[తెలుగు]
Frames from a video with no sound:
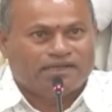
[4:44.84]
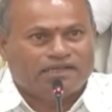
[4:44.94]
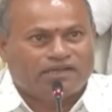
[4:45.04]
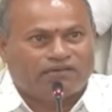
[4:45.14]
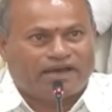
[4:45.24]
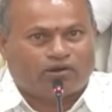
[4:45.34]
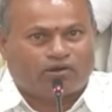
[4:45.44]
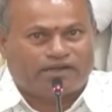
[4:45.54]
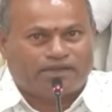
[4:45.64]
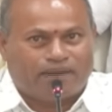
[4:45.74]
ఇరవై
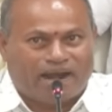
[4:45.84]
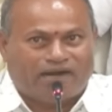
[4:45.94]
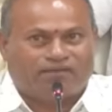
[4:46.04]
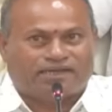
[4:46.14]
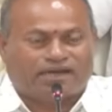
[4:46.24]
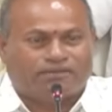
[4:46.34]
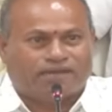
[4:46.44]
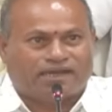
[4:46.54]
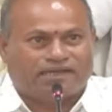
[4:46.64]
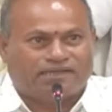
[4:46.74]
రెండు డిమాండ్లు పెట్టడం
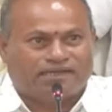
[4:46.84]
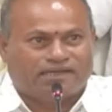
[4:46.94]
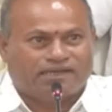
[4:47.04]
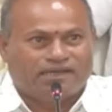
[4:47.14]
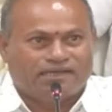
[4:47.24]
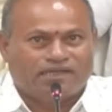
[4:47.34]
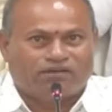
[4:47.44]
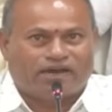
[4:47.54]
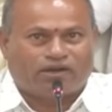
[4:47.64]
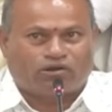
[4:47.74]
జరిగింది
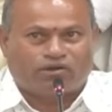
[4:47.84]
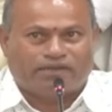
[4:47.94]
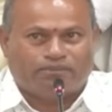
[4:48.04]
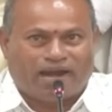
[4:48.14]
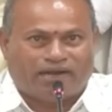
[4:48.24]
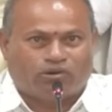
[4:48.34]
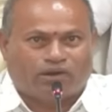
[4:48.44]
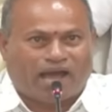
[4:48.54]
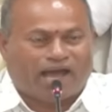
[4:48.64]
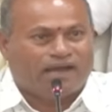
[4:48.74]
ఇరవై రెండు డిమాండ్లు
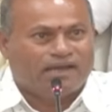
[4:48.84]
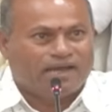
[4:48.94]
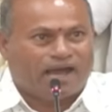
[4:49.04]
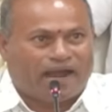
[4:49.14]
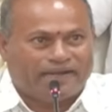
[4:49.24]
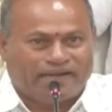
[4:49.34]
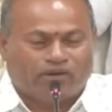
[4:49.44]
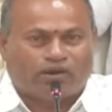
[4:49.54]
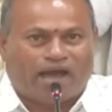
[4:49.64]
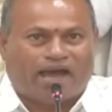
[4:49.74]
కూడా అన్ని
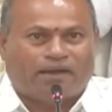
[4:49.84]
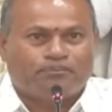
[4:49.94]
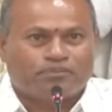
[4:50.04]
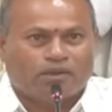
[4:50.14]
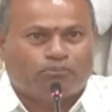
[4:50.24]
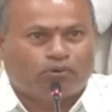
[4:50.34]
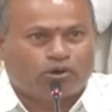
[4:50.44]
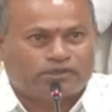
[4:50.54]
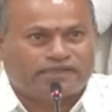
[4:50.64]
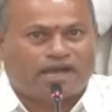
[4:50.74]
కూడా
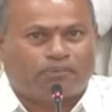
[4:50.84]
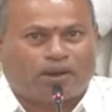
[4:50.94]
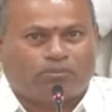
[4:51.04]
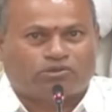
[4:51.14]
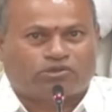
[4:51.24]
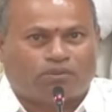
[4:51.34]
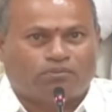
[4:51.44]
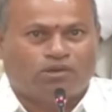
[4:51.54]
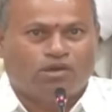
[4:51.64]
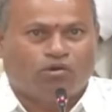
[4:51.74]
పూర్తిగా ప్రభుత్వం
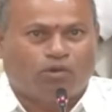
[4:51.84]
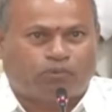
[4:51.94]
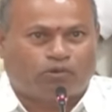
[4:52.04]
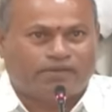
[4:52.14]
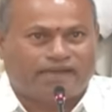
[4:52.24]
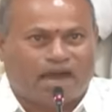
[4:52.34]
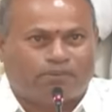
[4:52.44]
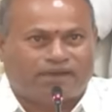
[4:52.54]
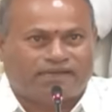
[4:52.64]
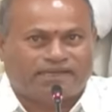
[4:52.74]
ఒప్పుకుంది
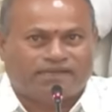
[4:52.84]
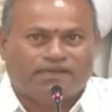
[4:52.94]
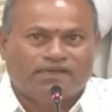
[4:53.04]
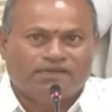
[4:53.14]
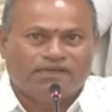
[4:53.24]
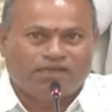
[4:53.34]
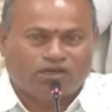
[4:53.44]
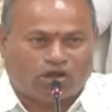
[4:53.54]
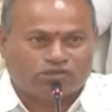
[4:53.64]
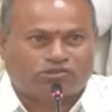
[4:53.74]
కాబట్టి ఈ
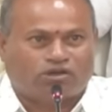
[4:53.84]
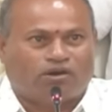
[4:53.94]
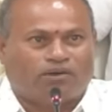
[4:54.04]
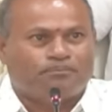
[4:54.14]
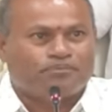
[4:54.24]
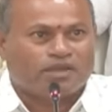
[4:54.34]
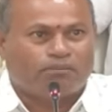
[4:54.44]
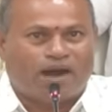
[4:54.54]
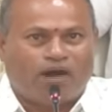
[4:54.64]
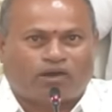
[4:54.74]
రోజుతో
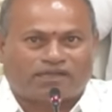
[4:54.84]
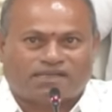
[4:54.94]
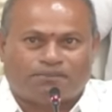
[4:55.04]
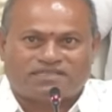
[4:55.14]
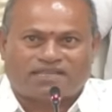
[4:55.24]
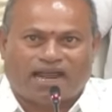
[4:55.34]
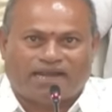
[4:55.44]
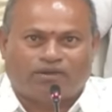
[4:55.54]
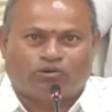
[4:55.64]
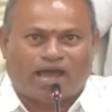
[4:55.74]
మా యొక్క సమస్యలు
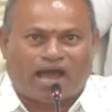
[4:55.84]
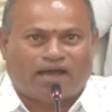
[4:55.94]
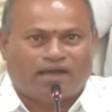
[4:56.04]
అన్నీ కూడా